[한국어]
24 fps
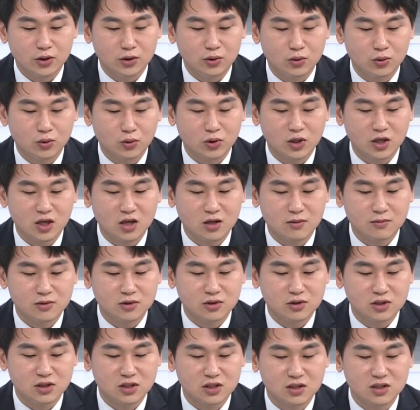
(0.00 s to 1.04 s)
이
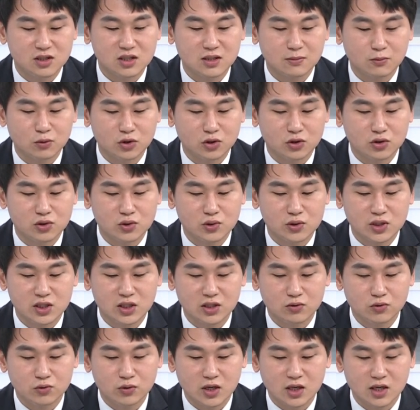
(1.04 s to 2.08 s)
게임은 2015년 출시
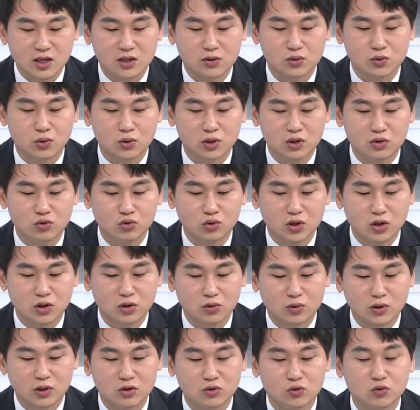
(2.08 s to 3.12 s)
이후에 초기 6개월
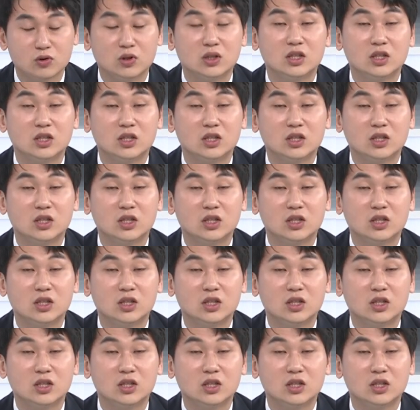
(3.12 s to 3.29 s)
동안 6,